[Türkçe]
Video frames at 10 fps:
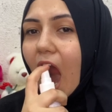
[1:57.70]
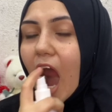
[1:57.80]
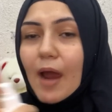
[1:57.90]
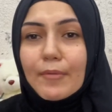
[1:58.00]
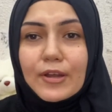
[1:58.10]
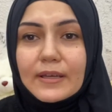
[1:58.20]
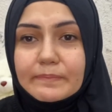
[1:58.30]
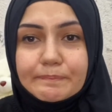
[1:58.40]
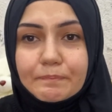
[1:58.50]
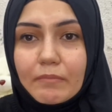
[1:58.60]
Böyle
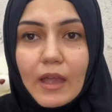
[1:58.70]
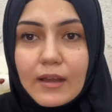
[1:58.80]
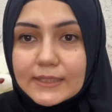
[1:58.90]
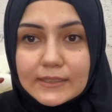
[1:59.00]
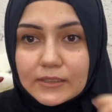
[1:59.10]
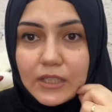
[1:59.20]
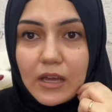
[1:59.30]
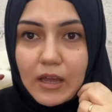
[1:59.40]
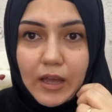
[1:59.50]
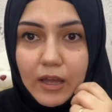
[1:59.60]
ağzınıza
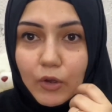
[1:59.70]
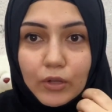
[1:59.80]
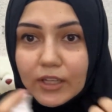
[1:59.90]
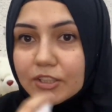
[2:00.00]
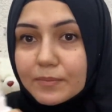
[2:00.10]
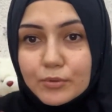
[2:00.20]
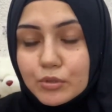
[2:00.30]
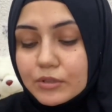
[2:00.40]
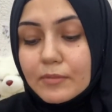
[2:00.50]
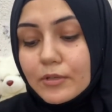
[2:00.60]
e, kolayca
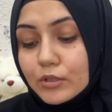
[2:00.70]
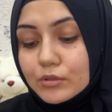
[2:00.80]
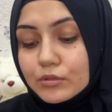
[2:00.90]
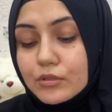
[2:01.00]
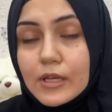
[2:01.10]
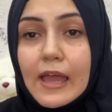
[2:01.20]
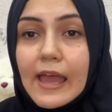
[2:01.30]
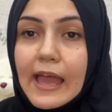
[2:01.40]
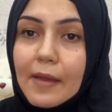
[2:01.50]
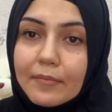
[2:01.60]
püskürtebiliyorsunuz.
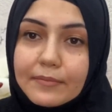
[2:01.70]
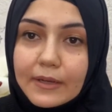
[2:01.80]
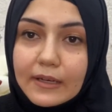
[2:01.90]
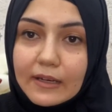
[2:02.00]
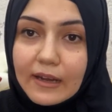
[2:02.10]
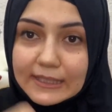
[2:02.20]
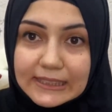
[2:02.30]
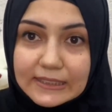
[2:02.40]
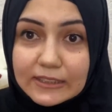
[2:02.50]
Hem e, ağzınızın